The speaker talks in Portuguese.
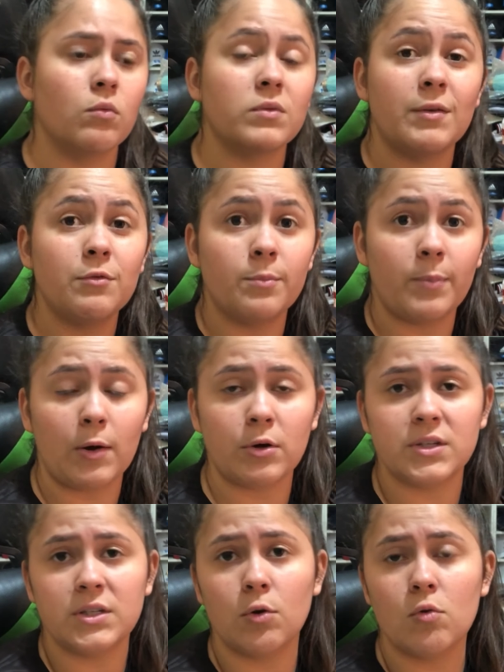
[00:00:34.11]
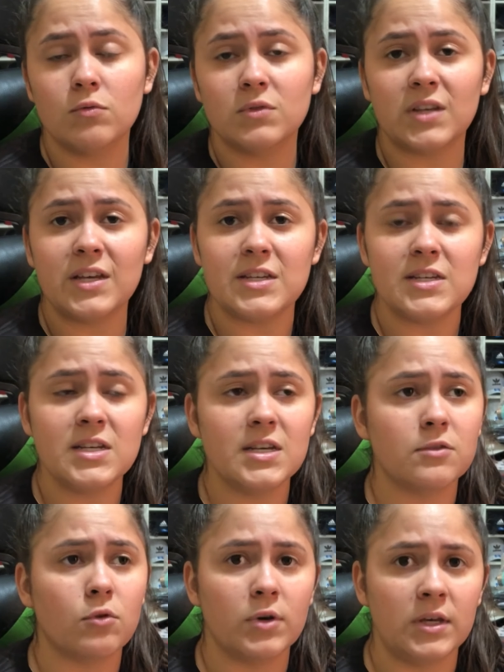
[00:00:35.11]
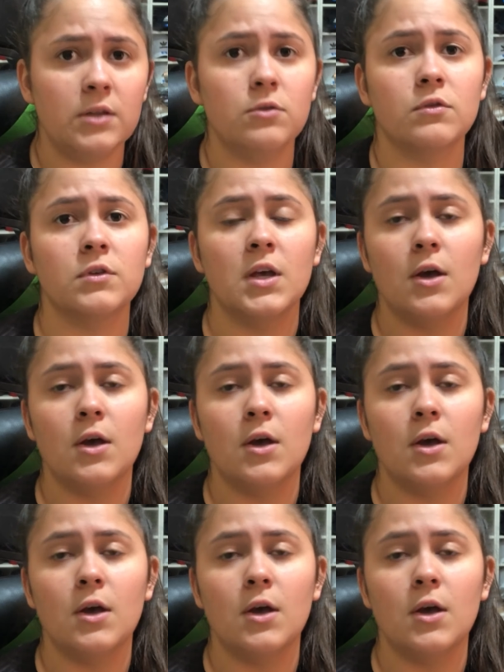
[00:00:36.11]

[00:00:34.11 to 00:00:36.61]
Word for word: Teve pacote que chegou com 6 dias corridos,